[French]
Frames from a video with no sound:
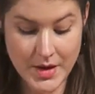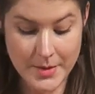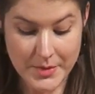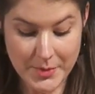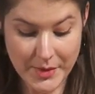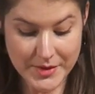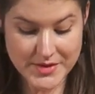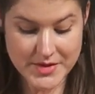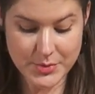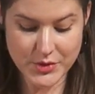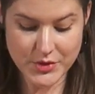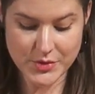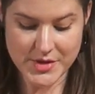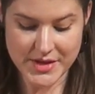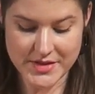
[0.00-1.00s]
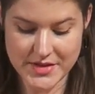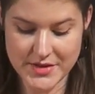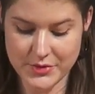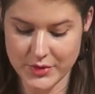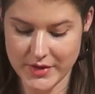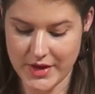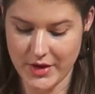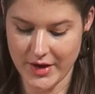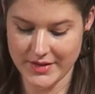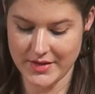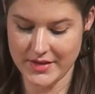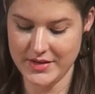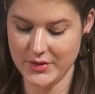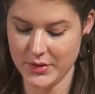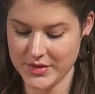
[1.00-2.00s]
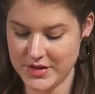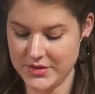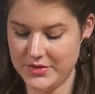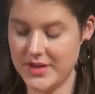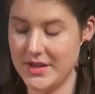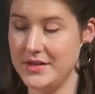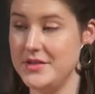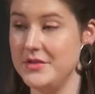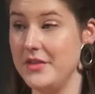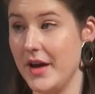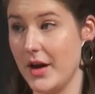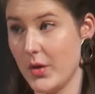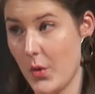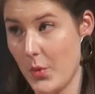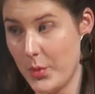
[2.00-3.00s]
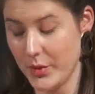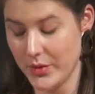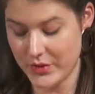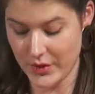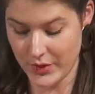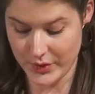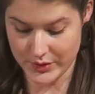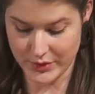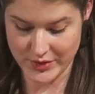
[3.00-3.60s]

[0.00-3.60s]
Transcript: Mes principaux objectifs ont dès lors été d'identifier les divers composants